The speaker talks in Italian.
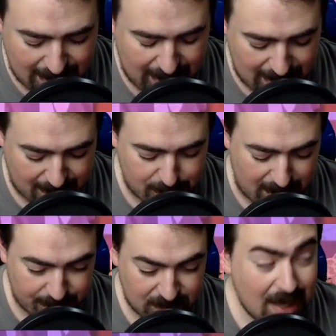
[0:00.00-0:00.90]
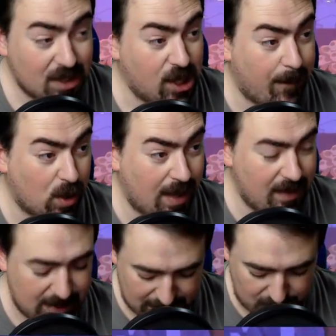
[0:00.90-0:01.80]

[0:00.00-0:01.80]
Eh, beh. Ha poca vita,